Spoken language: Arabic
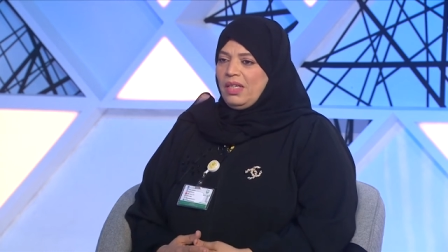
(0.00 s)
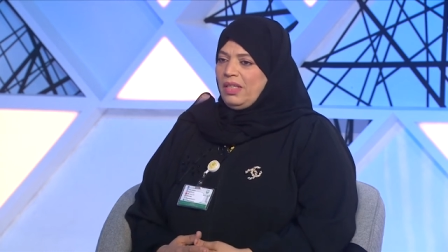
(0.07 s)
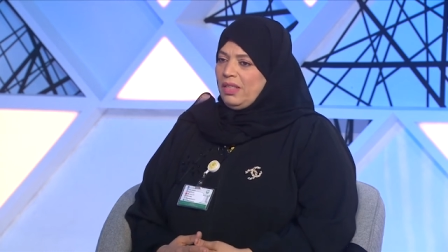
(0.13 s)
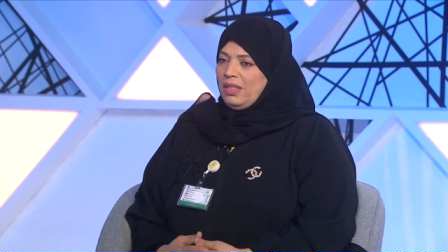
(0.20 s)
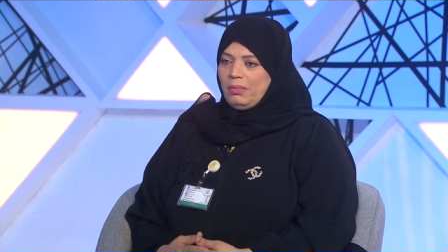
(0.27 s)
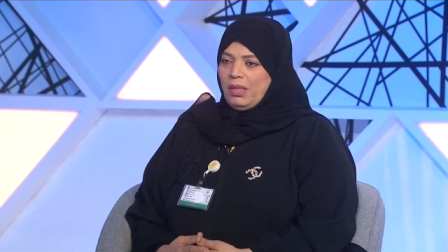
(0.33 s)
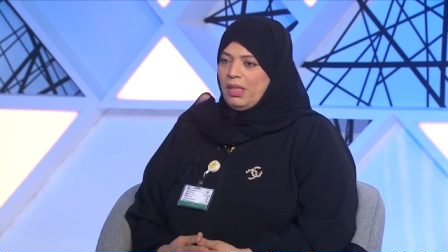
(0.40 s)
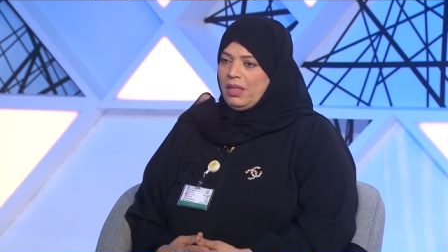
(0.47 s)

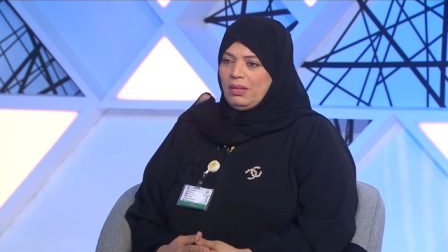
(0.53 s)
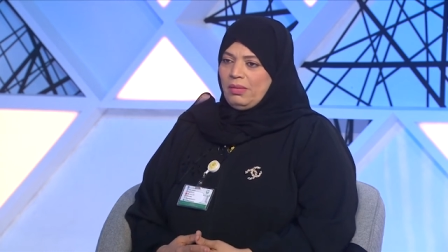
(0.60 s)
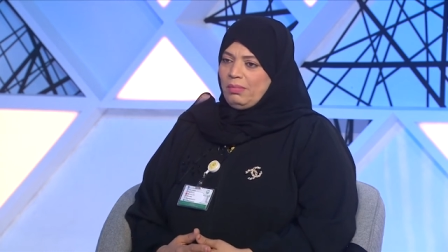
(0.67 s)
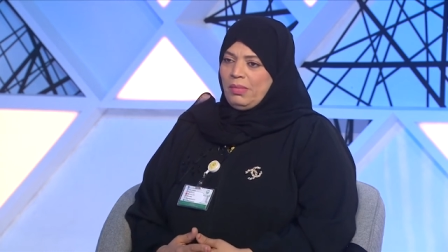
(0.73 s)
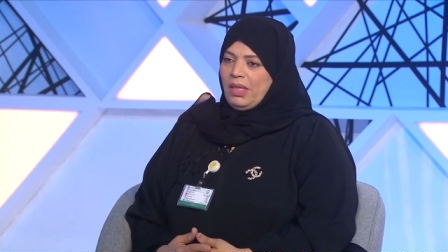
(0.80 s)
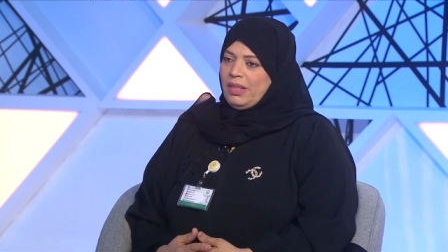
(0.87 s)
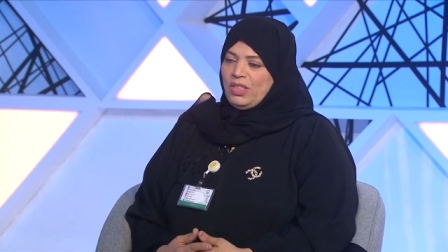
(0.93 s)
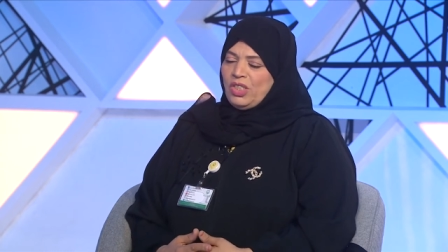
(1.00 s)
احنا ما
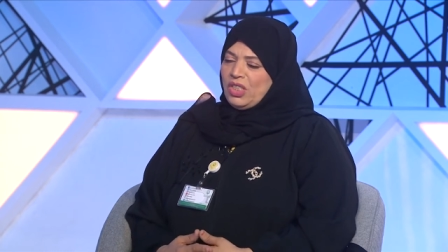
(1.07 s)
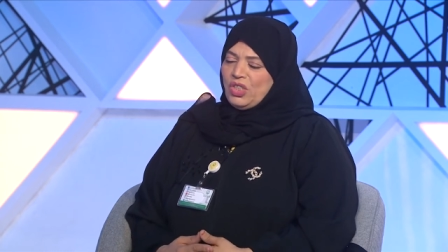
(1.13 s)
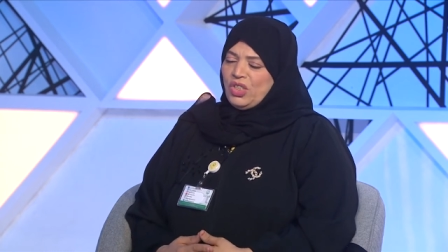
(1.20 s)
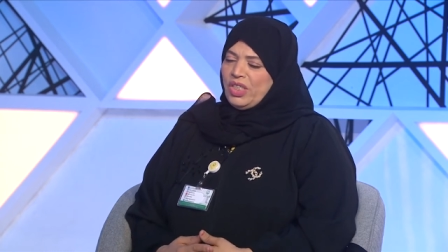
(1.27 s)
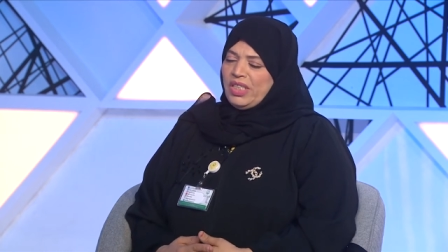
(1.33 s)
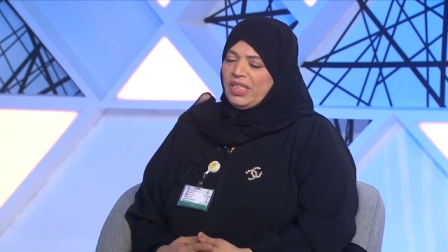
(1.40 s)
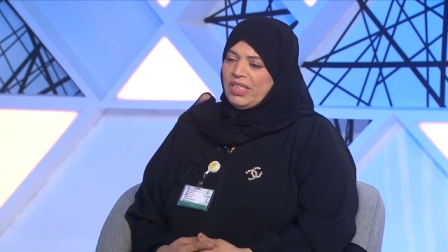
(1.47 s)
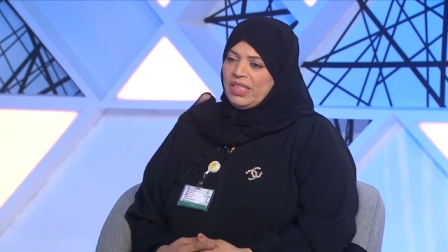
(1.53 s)
ما
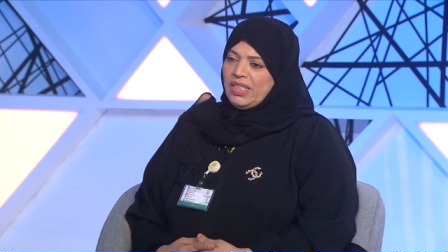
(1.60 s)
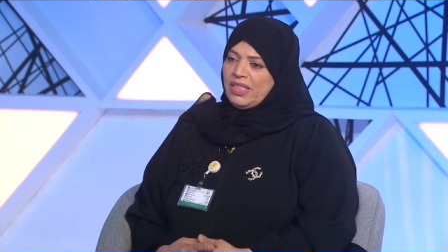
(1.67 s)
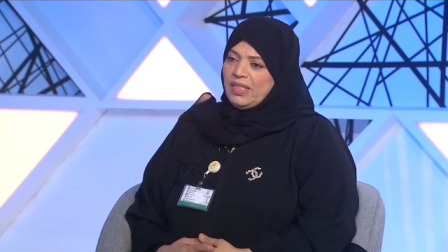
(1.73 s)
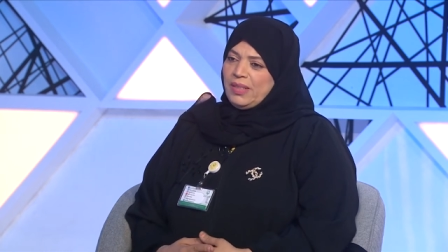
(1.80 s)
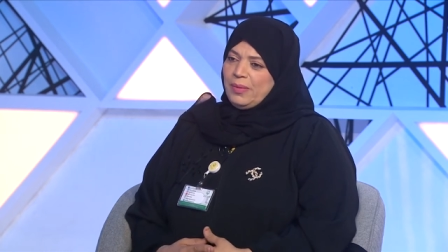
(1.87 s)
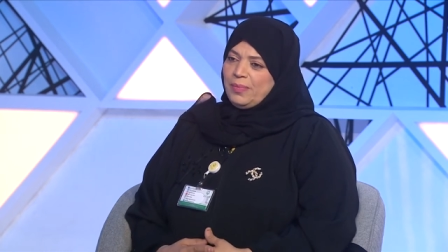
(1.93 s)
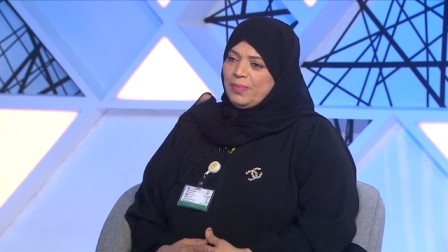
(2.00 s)
نشجع عليه يعني. جميل